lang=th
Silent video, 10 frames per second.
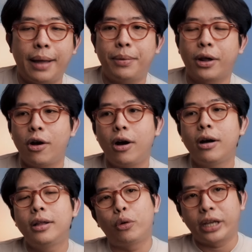ครับ แล้วก็
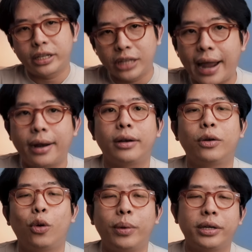protection
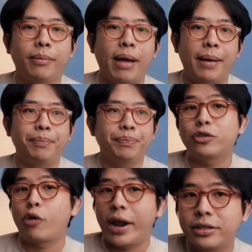รวมไปถึงแบบ
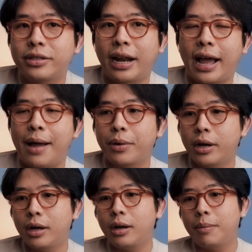strength นะครับ
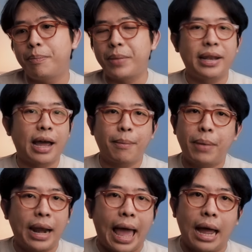ก็คือเป็นทาง
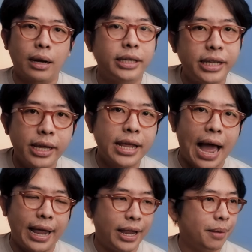พลังที่ยิ่ง
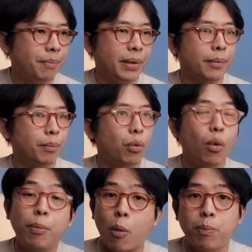ใหญ่เป็น
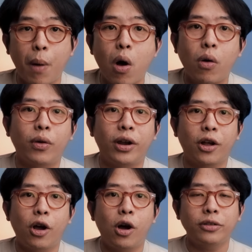ผู้ปกป้อง
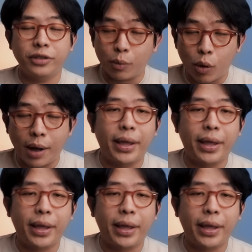แล้วก็เสริมควา